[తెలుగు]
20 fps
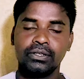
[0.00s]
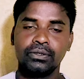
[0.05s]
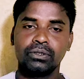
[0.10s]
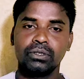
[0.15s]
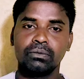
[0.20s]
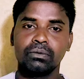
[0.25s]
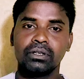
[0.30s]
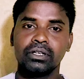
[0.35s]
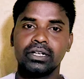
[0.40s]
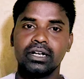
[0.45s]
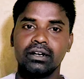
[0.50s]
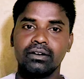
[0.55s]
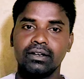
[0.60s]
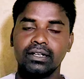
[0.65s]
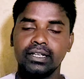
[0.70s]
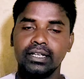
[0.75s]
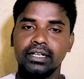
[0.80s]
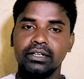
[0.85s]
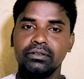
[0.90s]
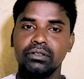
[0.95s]
యూట్యూబ్కి
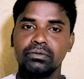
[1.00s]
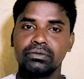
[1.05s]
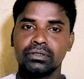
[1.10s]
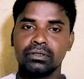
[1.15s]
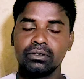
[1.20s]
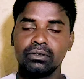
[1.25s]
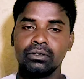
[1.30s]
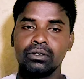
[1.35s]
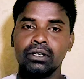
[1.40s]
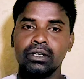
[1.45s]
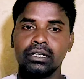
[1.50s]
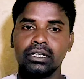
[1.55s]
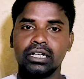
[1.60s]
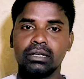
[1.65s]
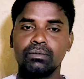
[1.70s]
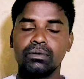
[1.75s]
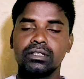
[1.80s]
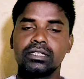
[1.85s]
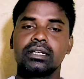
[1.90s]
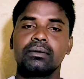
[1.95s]
రావాలి యూట్యూబ్స్లో
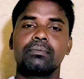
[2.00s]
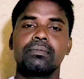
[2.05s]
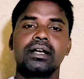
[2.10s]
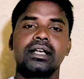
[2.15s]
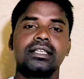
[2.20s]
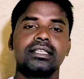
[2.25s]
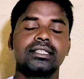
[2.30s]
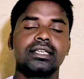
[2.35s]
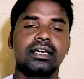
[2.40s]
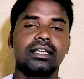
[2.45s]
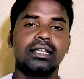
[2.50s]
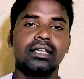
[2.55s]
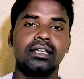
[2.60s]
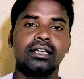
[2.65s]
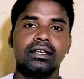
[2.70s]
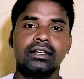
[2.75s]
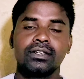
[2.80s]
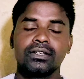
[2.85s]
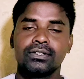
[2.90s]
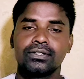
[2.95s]
డబ్బులు సంపాదించాలి
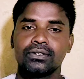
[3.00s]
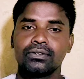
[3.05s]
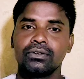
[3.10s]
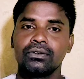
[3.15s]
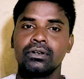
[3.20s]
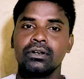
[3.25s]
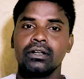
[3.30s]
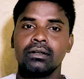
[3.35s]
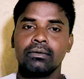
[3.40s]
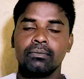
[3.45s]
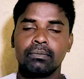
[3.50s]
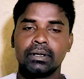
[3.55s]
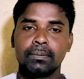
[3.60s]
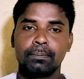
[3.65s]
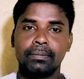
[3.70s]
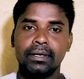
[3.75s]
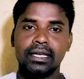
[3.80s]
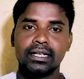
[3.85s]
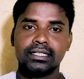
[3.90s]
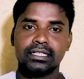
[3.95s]
సో మన
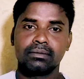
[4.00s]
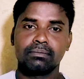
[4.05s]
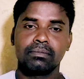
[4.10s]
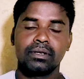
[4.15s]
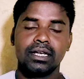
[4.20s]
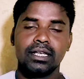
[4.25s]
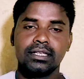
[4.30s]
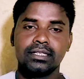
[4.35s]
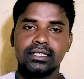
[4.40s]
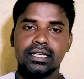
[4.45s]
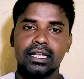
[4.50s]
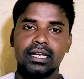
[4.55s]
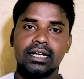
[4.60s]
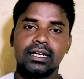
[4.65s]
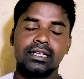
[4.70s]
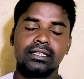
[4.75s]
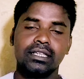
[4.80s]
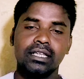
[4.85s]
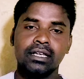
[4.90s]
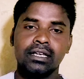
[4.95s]
పేరు సంపాదించాలి
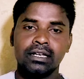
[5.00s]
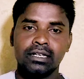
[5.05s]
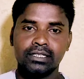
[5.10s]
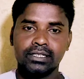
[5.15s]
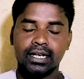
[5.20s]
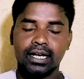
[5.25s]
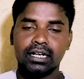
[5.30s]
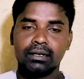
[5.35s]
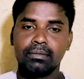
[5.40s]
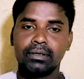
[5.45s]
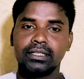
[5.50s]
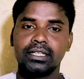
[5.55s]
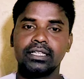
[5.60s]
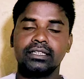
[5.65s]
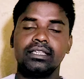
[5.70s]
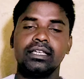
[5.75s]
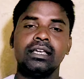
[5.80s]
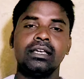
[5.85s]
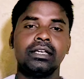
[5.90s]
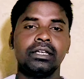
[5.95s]
అంటే చాలామంది
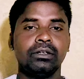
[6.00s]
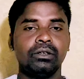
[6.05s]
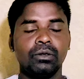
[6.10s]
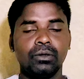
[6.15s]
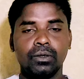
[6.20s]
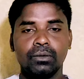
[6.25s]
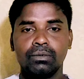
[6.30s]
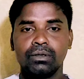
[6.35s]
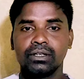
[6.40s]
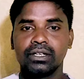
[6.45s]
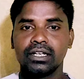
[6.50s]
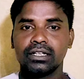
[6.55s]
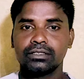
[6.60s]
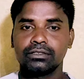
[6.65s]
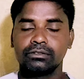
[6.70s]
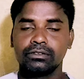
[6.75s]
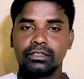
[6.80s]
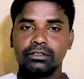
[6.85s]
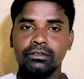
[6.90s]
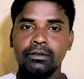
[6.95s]
అయితే యూట్యూబ్లోకి
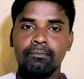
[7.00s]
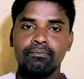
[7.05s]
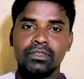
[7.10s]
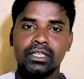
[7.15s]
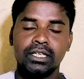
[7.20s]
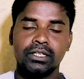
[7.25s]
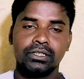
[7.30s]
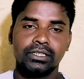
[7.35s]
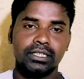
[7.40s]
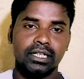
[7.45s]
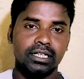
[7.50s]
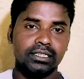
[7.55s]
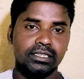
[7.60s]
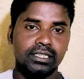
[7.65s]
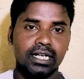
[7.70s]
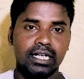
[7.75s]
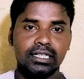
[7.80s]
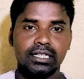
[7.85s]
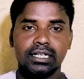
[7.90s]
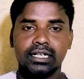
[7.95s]
వస్తున్నారు
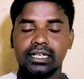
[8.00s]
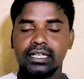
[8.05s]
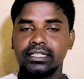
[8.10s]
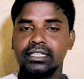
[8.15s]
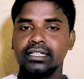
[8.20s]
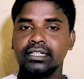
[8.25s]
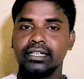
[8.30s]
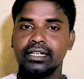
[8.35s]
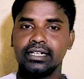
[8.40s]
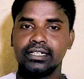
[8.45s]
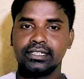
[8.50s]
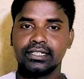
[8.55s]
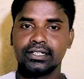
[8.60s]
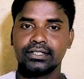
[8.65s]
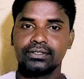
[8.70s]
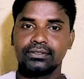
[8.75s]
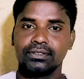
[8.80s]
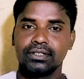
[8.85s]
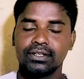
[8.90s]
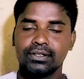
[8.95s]
ఛానల్ అనేది క్రియేట్
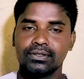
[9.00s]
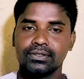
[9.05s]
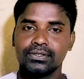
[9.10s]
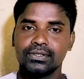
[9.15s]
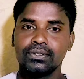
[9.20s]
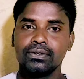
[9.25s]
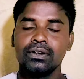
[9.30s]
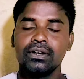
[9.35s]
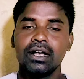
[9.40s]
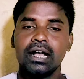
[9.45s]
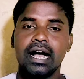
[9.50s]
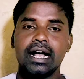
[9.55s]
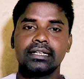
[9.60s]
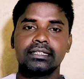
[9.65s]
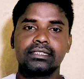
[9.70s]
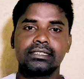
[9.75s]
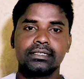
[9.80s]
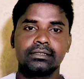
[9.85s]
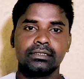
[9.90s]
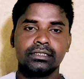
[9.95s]
చేస్తున్నారు సో ఆ